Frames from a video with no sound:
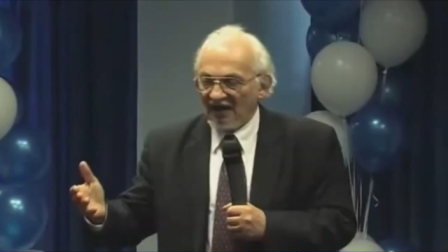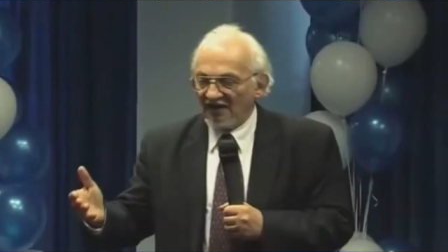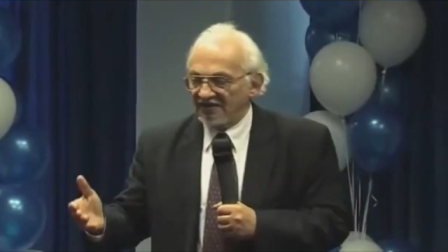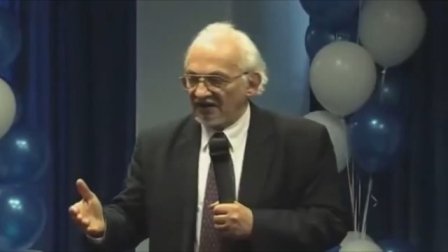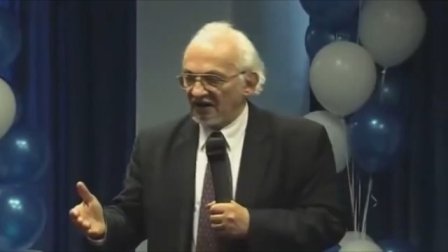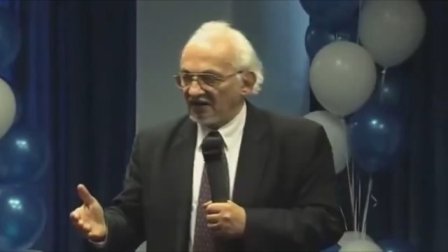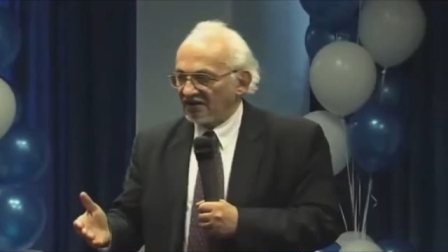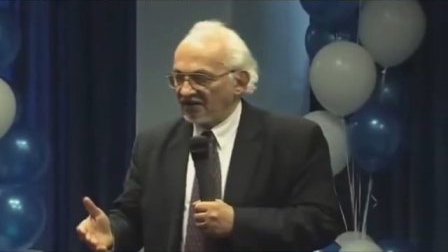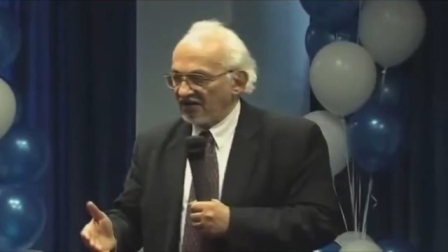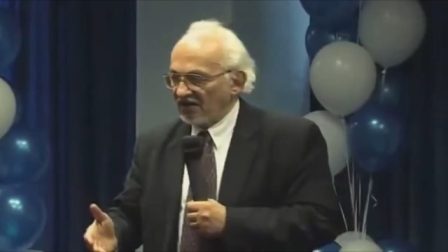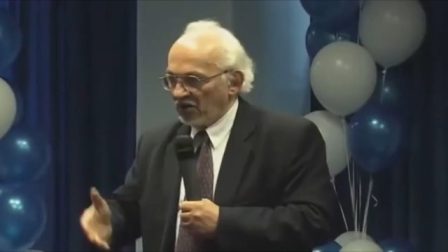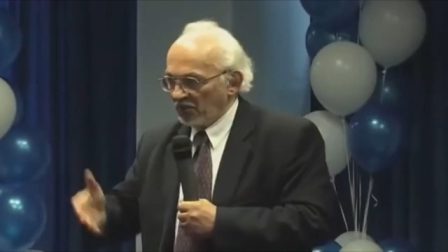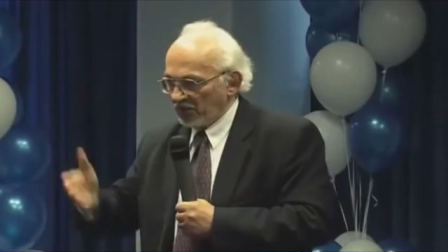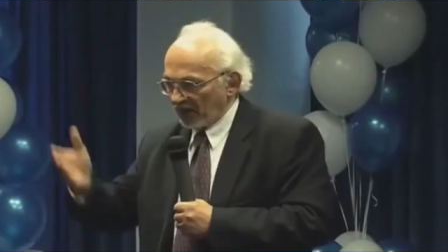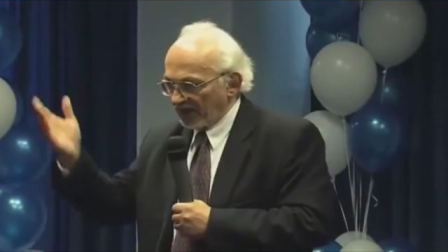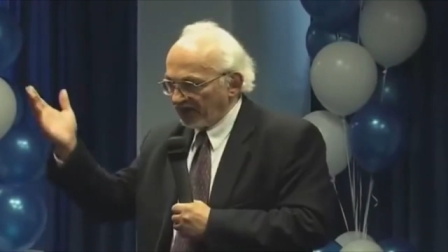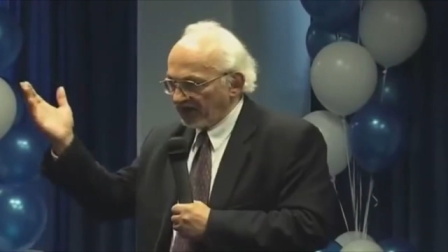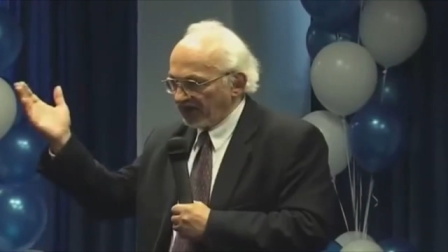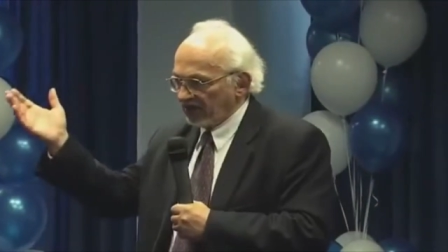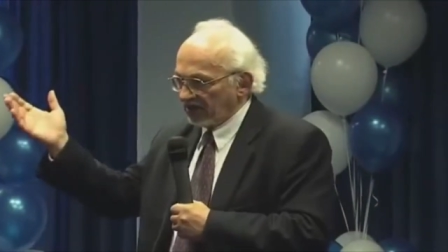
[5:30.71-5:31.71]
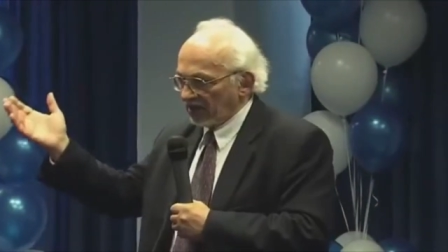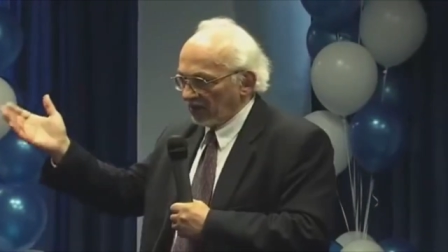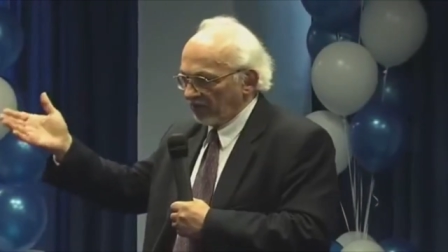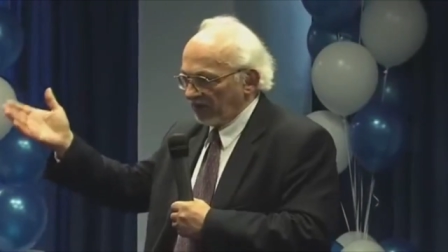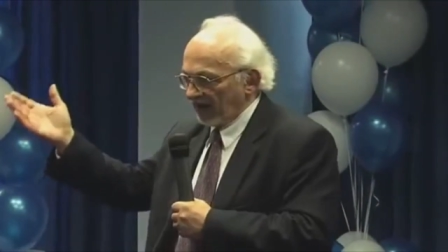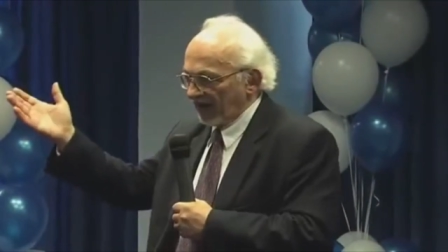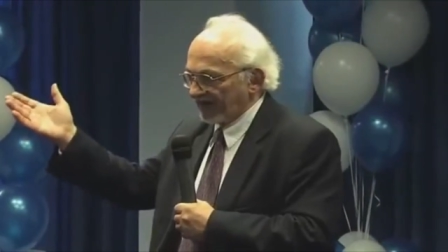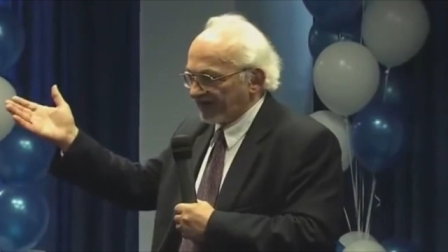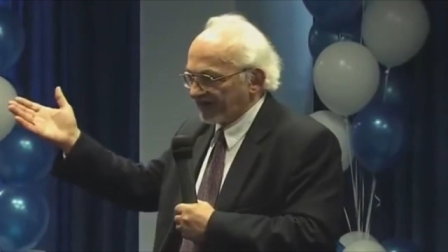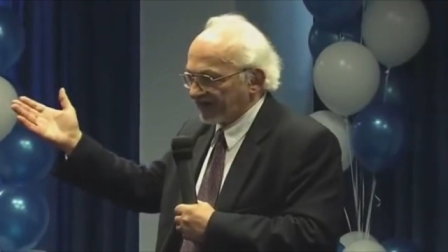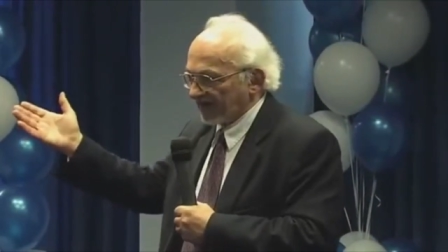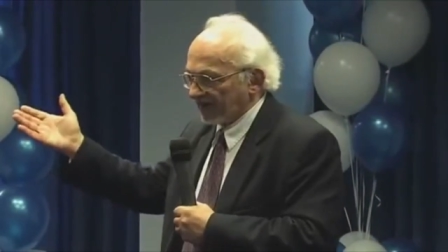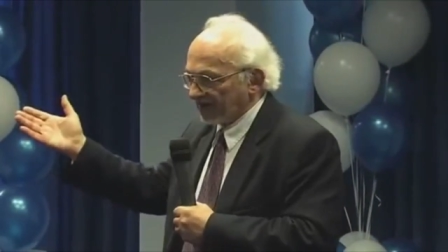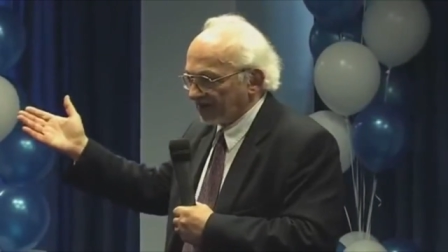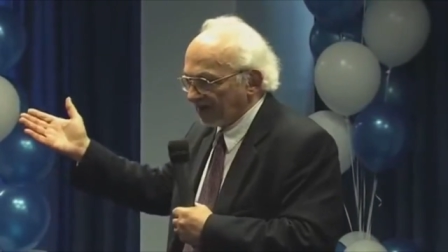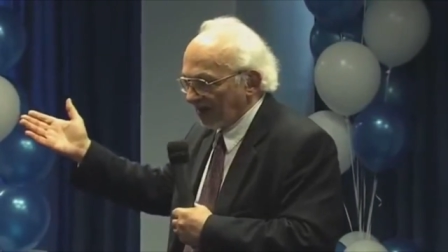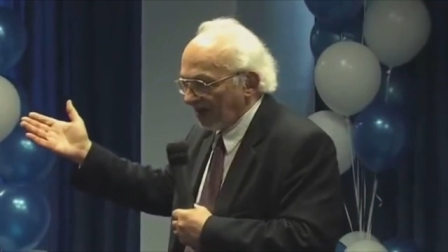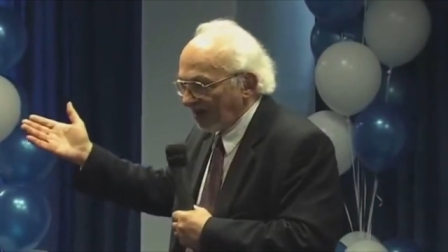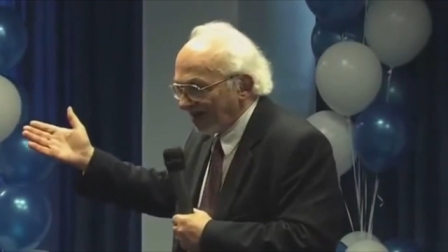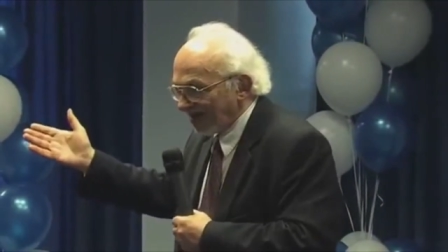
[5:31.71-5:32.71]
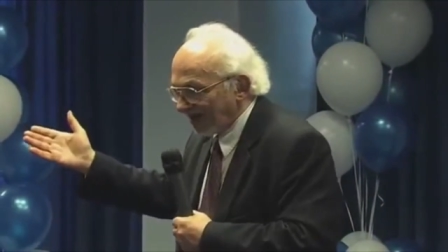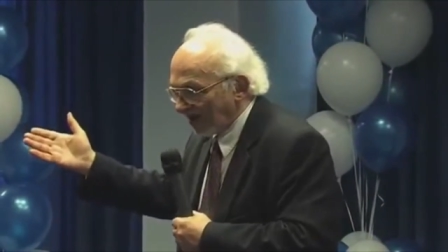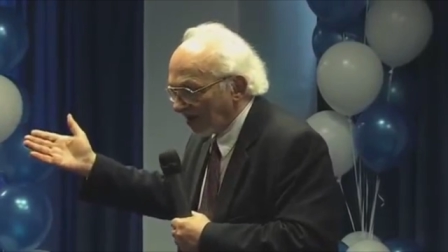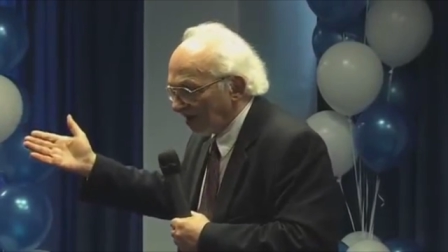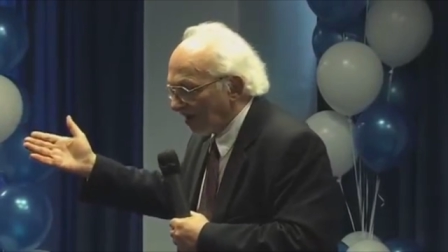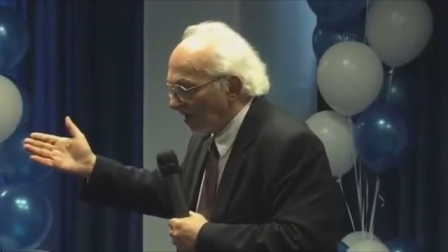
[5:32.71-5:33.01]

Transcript: так гепатиты В, С, Д,